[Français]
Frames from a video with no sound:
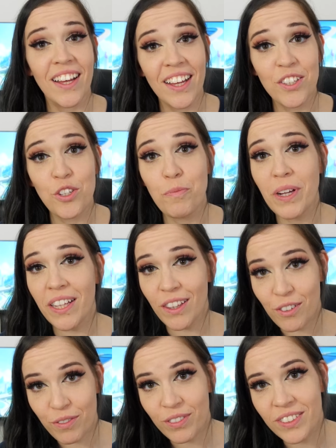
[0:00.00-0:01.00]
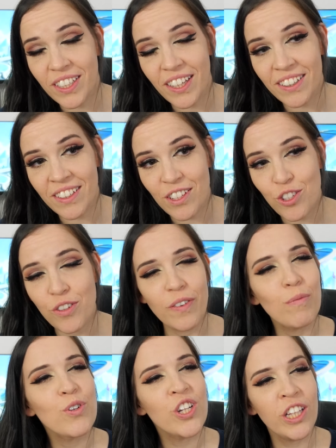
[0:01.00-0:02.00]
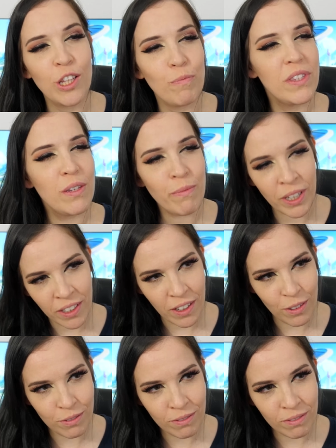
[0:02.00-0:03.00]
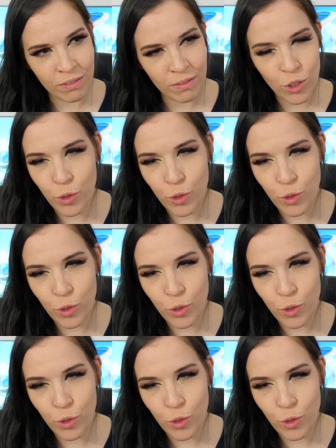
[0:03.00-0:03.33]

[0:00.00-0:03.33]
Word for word: Ah, tu te balades dans Fontaine, tu vas manger tes petits macarons,